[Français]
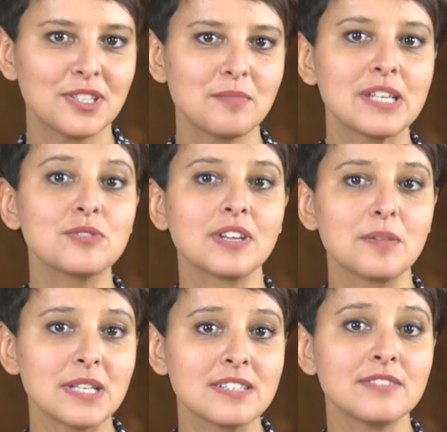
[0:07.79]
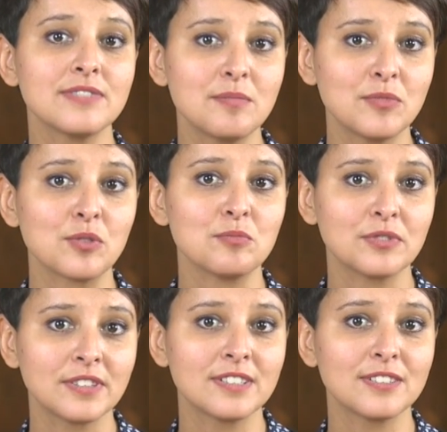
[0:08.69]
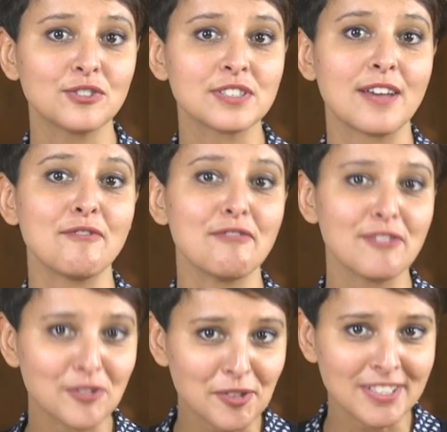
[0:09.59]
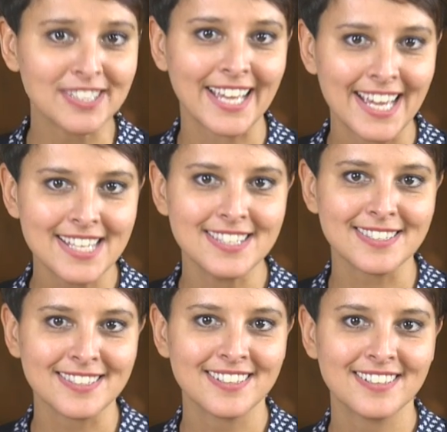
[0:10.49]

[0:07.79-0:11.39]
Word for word: débat sur la place des femmes dans le monde des sciences un vendredi 13,